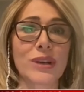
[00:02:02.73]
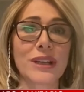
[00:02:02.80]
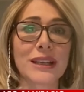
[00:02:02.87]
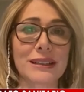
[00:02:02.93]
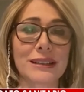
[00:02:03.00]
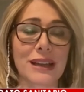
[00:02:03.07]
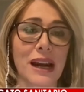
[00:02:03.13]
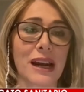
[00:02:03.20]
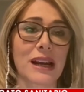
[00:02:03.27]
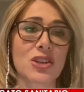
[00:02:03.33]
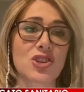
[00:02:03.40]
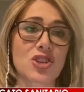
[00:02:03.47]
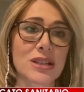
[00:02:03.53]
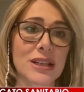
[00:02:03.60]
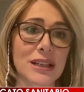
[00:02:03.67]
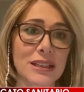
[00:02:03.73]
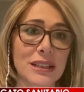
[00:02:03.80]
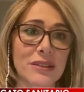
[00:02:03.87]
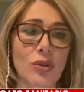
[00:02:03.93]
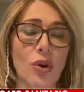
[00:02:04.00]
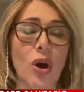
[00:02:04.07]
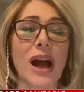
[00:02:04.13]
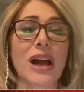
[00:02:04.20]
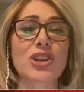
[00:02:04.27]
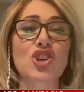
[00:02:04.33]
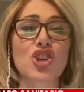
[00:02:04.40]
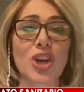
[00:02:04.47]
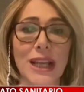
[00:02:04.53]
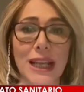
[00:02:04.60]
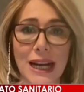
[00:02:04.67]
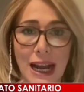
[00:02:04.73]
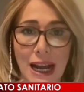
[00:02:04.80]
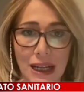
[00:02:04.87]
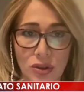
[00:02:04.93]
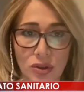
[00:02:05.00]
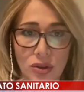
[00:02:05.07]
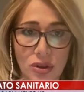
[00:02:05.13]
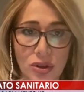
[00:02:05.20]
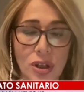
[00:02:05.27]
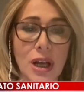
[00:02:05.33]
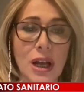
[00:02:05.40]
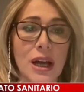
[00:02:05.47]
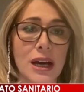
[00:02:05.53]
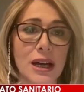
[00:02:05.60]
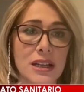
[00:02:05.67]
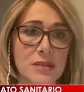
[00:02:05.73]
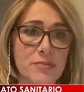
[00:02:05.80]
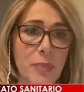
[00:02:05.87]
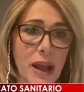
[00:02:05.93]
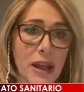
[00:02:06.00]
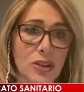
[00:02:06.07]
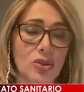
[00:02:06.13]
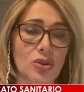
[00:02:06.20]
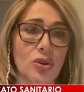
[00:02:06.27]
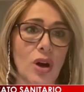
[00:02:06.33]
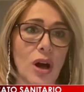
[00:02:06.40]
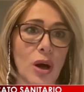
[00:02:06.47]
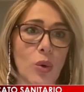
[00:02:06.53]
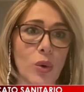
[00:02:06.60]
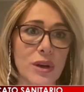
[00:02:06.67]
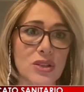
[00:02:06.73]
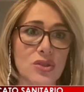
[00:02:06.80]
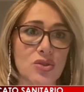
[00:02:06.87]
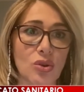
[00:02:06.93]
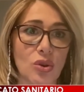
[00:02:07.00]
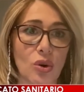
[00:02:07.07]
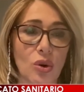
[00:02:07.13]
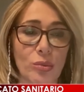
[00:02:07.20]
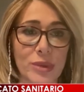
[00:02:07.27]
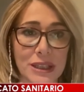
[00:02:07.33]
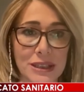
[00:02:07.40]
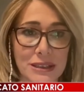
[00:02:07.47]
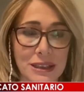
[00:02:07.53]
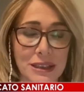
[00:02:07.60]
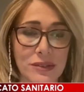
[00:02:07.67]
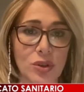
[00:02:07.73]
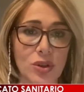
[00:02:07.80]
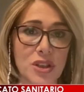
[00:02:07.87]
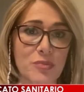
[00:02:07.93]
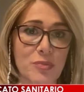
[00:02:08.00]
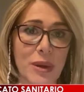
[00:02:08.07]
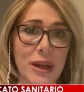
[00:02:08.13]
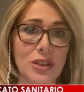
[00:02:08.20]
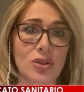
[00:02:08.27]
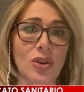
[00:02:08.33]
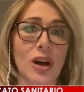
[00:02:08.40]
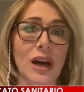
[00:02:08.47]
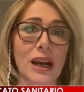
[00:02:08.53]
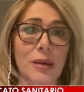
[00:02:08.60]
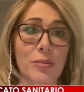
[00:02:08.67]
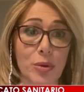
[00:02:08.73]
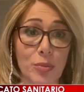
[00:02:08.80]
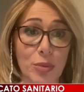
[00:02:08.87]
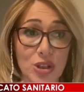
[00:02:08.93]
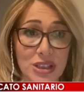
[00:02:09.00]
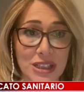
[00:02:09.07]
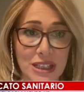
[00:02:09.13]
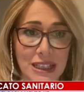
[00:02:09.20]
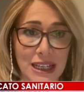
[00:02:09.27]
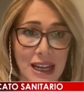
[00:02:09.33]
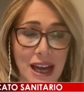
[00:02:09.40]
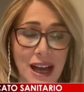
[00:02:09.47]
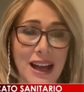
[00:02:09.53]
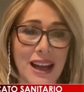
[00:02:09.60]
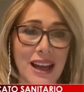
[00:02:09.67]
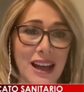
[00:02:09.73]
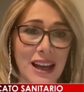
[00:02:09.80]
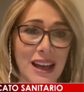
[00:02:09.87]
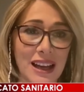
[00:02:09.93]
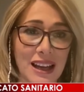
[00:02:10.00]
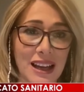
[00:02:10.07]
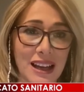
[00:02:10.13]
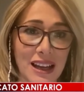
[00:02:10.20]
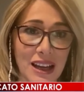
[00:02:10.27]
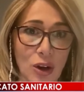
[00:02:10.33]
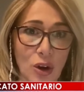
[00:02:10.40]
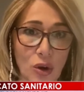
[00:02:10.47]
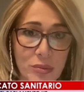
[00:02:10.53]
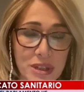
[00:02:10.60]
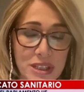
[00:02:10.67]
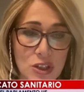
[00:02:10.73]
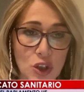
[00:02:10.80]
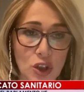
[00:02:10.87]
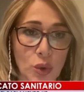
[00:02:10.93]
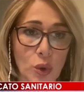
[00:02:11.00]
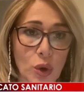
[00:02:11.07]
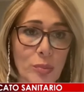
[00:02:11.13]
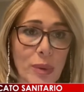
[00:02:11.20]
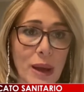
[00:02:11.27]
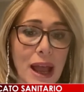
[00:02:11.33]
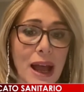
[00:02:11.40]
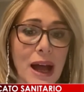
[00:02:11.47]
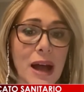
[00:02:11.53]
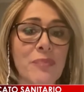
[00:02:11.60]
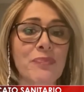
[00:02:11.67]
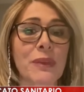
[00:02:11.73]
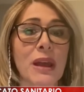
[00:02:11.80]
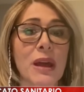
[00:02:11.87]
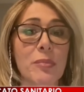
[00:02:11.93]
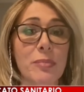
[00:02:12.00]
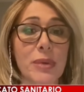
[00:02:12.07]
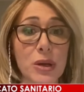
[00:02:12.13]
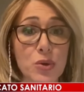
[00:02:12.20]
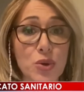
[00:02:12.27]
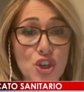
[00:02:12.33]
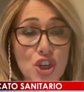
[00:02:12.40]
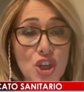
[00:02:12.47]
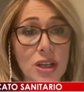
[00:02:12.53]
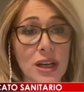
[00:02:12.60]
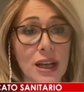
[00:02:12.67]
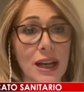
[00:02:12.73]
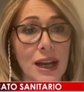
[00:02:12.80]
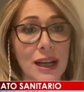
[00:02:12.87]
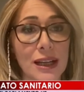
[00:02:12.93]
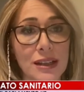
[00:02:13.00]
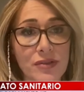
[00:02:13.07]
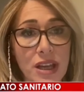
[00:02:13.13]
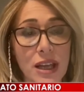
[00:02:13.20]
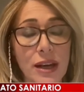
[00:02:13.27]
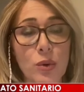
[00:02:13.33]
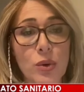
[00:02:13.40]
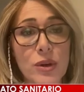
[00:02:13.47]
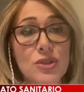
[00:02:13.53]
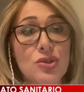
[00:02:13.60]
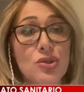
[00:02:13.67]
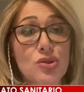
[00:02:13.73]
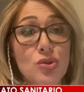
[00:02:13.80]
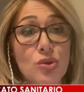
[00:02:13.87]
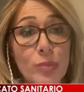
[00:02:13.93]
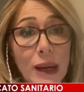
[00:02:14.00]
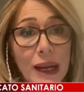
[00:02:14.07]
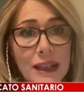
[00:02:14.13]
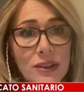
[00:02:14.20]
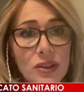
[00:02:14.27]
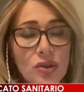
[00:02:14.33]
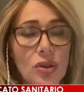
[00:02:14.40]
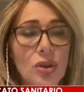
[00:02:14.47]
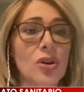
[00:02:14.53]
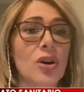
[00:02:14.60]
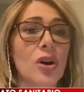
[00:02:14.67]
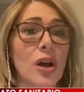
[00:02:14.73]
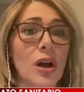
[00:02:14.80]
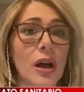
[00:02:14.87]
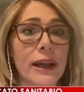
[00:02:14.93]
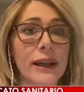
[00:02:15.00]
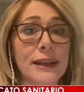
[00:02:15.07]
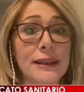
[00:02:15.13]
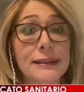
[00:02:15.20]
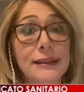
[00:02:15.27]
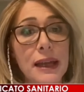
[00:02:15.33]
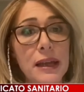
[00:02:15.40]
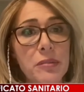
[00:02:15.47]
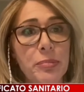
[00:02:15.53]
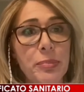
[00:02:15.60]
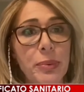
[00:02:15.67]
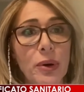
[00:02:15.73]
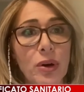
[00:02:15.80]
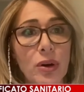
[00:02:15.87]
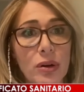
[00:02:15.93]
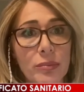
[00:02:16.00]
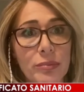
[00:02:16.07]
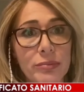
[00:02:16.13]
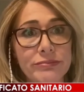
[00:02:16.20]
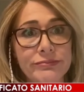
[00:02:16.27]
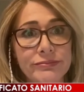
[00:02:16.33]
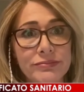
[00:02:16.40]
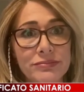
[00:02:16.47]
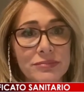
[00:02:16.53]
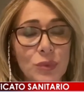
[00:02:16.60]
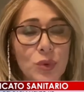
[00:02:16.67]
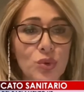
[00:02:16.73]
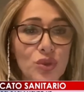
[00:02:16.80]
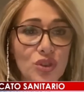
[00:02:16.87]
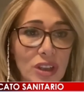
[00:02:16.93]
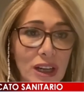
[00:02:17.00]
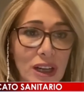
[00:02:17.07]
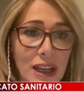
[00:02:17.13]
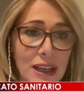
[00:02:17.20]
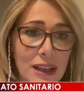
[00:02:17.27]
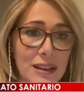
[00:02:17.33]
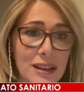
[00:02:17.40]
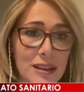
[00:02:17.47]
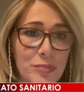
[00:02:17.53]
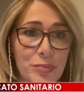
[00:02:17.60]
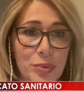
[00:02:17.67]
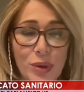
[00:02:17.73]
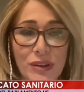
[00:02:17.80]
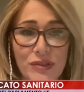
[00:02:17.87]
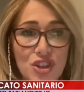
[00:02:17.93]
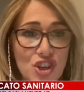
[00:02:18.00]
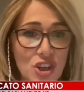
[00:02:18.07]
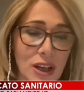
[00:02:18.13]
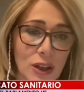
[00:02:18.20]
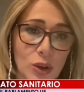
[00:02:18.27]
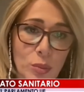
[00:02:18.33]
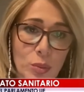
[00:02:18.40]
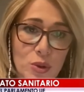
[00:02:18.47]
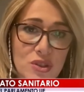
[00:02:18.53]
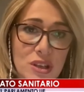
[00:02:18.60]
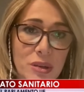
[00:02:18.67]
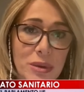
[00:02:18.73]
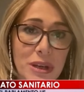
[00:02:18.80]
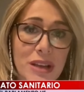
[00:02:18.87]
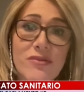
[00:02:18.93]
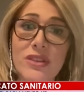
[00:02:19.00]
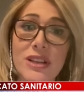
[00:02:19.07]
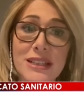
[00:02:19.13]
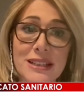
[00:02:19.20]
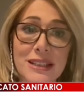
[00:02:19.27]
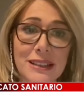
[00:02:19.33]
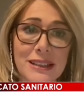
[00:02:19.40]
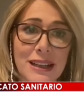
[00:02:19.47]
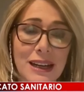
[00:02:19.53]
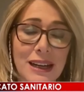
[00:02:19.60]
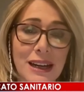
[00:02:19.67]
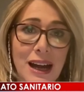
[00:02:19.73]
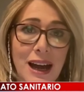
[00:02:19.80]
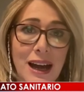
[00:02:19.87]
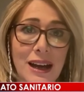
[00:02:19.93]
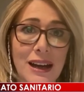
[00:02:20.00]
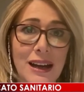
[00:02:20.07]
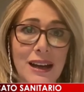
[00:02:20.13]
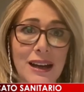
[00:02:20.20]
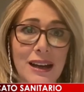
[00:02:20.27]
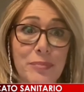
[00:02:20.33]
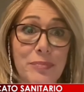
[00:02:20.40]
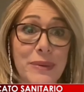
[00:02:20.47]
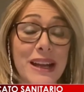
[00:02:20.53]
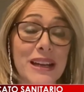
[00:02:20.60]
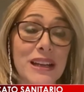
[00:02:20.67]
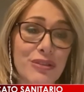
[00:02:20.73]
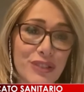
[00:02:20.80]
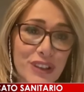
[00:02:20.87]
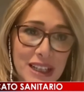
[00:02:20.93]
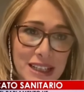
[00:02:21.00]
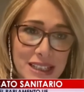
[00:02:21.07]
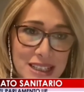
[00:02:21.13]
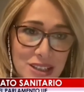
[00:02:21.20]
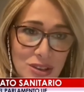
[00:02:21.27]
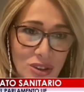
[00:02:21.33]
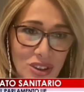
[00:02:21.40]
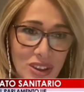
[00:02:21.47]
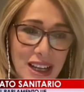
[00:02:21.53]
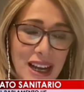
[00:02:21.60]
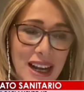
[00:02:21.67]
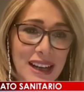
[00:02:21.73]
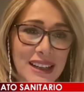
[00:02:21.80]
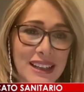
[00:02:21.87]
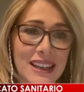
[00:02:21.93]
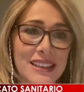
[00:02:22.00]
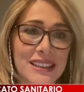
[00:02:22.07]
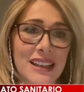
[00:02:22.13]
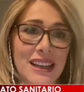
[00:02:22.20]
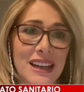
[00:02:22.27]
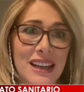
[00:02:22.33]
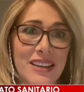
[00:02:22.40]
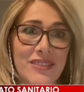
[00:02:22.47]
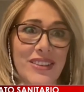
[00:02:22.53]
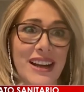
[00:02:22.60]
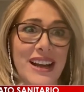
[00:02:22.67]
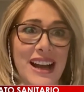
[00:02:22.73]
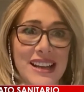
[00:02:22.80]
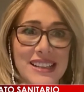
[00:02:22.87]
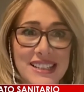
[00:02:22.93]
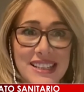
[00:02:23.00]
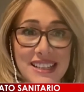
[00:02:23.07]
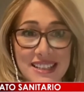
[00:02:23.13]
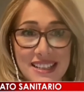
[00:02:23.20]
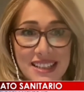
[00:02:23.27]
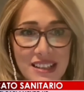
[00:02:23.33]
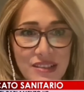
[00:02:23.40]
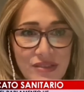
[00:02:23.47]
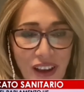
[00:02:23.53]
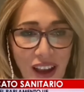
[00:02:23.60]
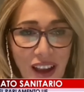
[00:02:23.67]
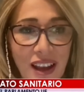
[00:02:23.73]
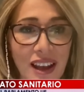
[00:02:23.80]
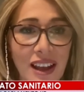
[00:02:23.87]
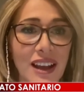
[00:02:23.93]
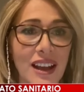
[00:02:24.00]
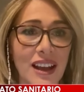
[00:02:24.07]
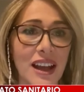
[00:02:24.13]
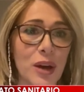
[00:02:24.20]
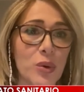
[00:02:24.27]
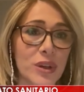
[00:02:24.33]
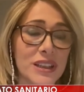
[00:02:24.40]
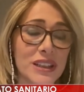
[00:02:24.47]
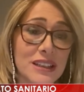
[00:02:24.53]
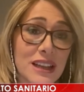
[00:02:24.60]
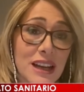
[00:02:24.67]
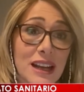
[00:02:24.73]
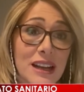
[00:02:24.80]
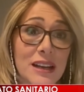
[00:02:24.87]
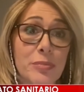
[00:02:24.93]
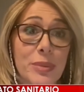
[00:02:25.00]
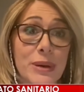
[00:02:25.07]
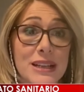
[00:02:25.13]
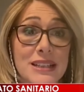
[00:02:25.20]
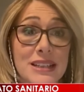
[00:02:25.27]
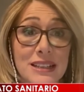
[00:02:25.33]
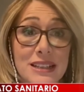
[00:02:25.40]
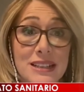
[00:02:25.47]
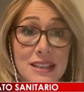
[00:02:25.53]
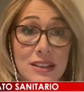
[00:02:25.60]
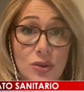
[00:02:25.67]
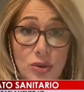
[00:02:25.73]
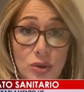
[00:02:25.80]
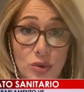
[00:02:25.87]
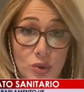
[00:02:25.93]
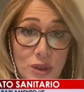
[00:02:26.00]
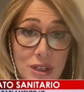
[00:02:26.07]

un iter legislativo accelerato rispetto a questo obiettivo, rispetto alla proposta della eh, Commissione europea, per riuscire ad avere questo strumento in tempo mh, mm, utile e più ravvicinato possibile in vista della eh, pianificazione anche delle vacanze estive e quindi della ripresa del settore